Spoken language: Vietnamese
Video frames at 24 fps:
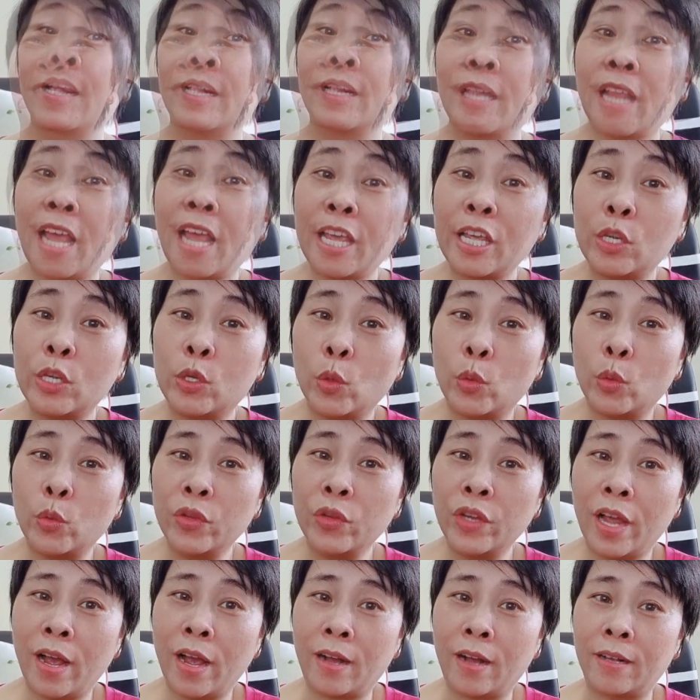nay chủ
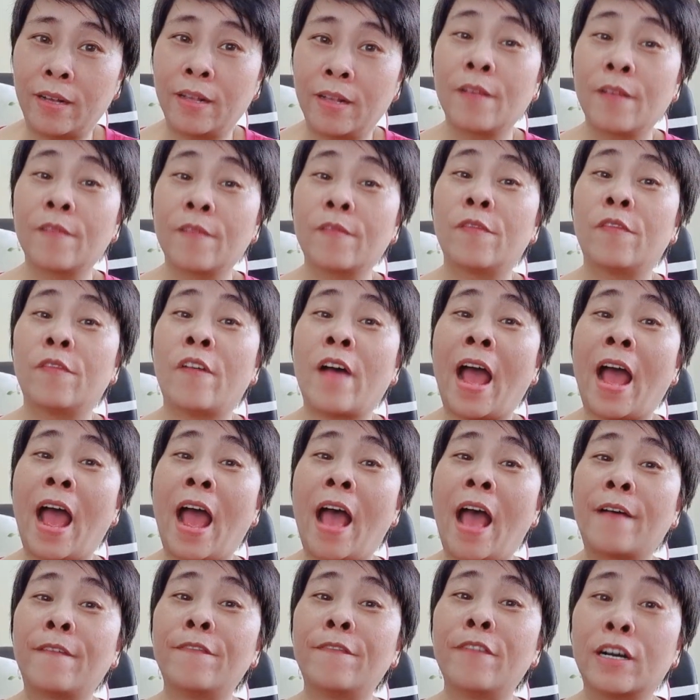nhật
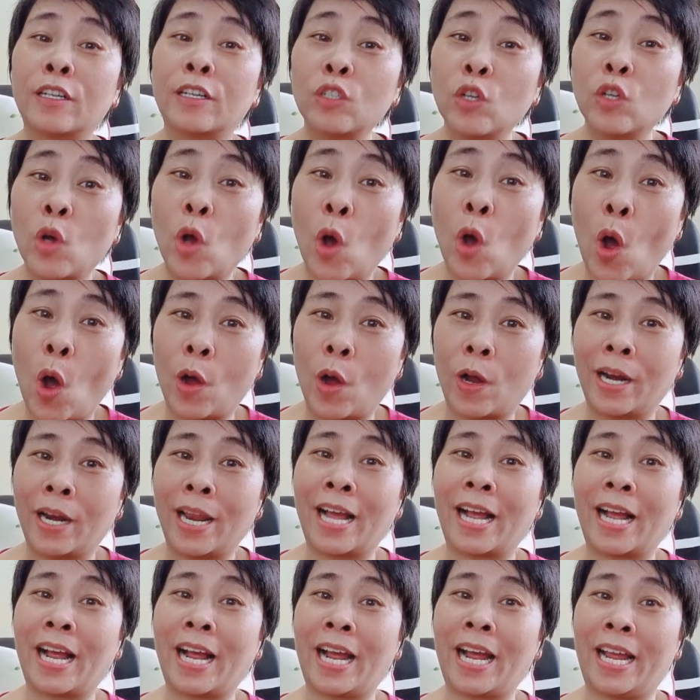và vẫn còn
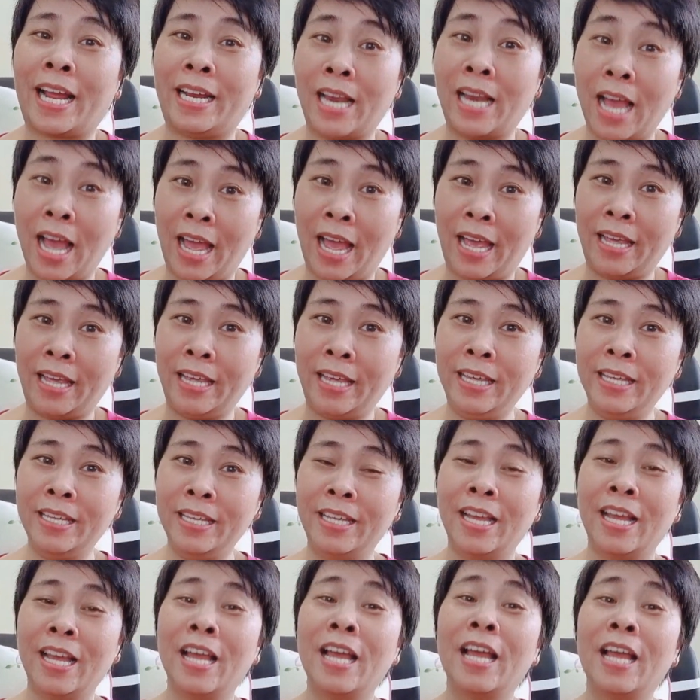là ngày lễ
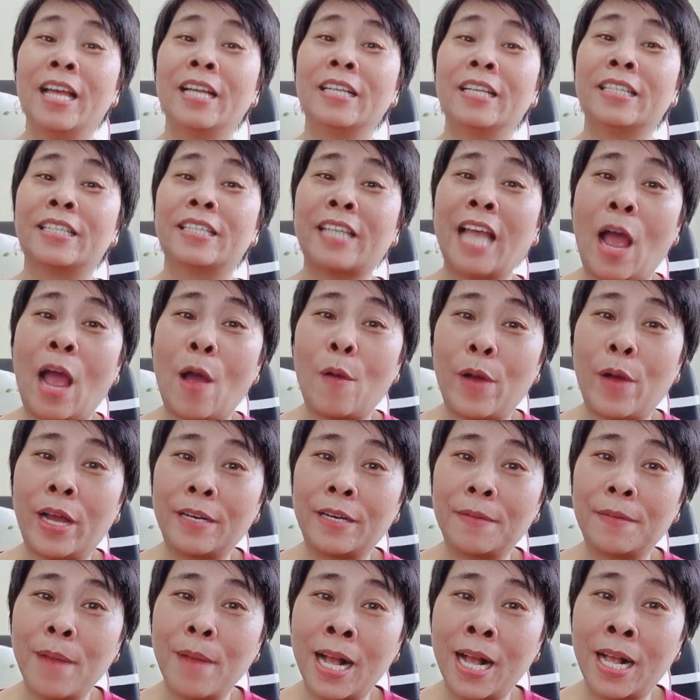sao
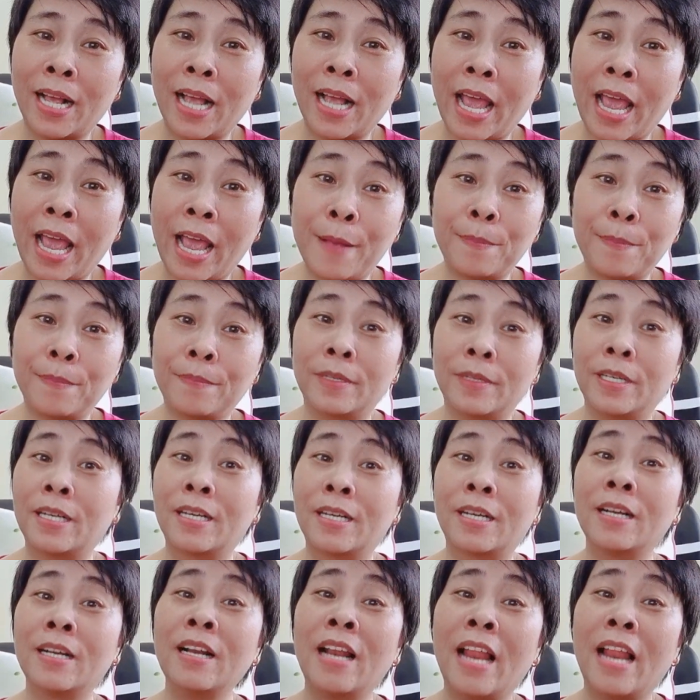anh bắt em
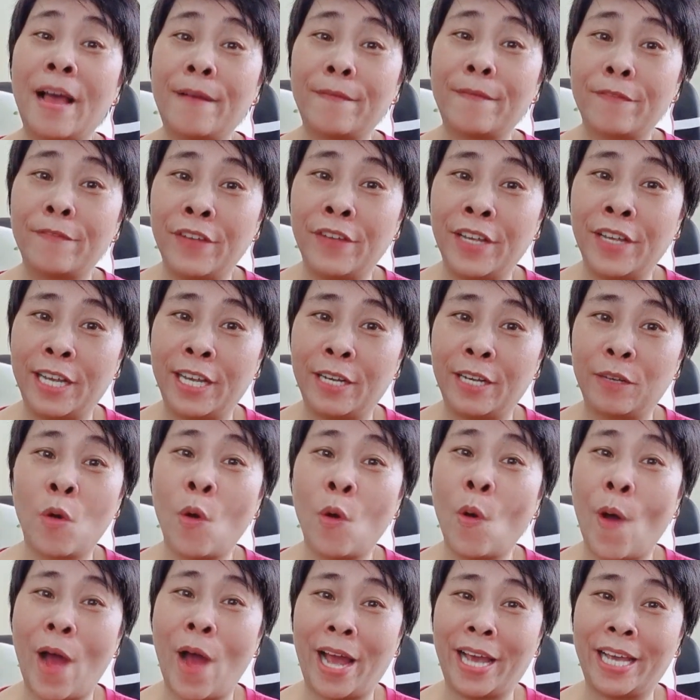cứ làm việc
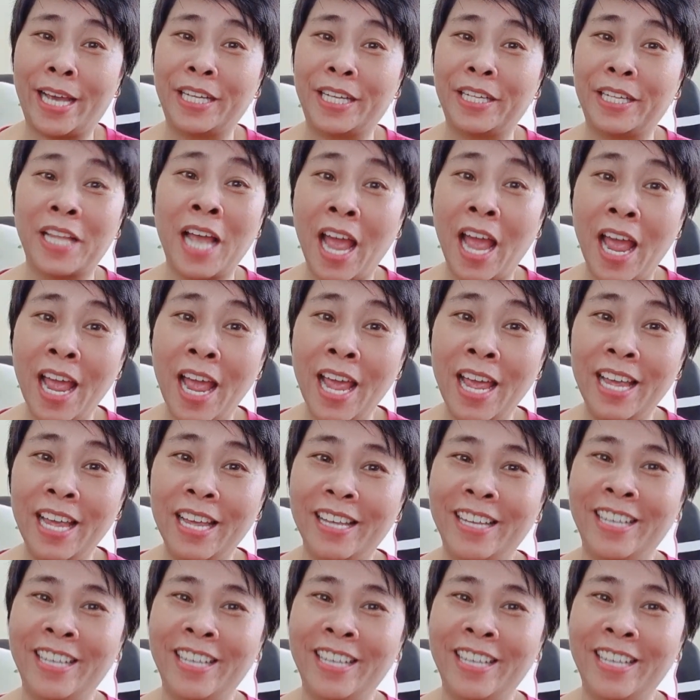hoài thế